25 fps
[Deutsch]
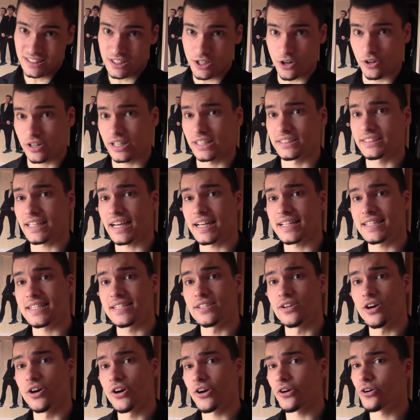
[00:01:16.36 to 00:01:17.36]
locker
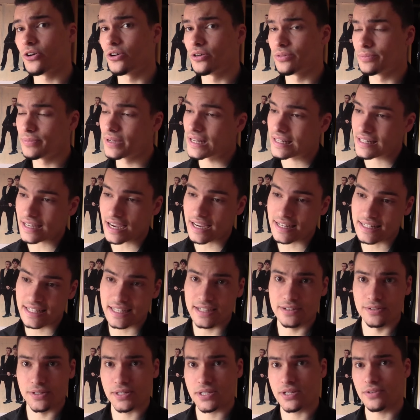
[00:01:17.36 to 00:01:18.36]
13 Euro mit
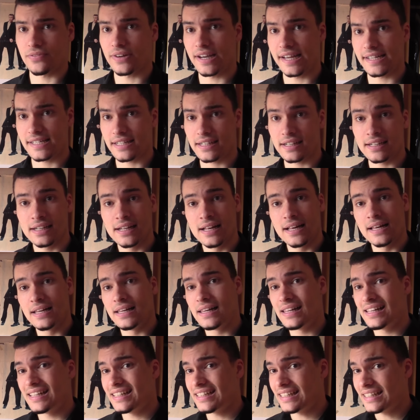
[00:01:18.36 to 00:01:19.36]
3D und so weiter,
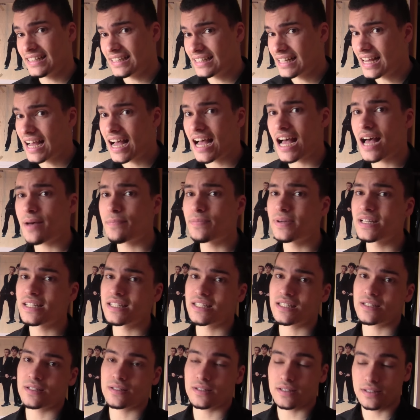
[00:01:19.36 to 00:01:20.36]
habe
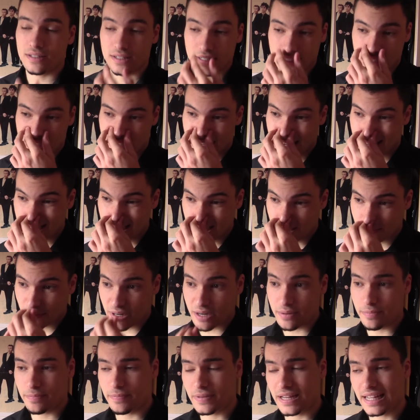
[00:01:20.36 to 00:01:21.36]
ich, äh, kann ich
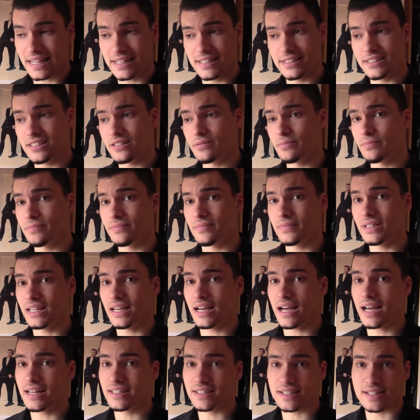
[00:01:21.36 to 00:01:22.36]
mein Geld in
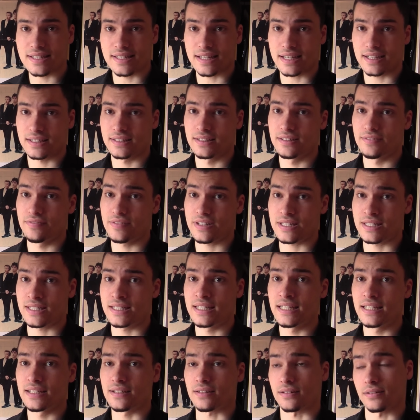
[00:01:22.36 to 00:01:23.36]
andere Sachen
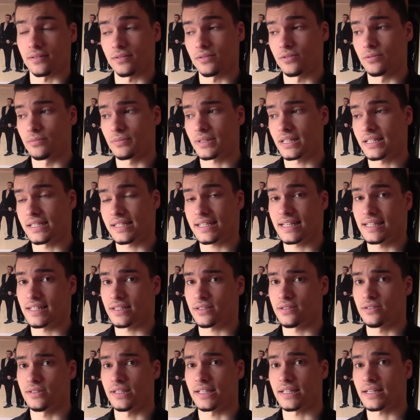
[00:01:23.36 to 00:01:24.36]
investieren, um ganz
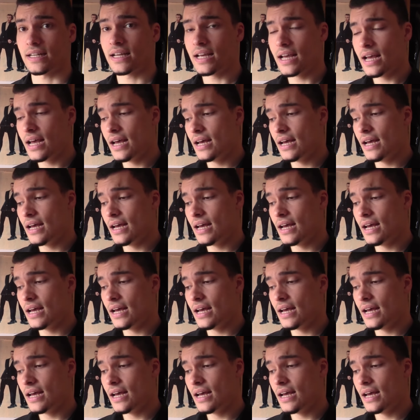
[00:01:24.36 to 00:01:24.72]
ehrlich zu sein.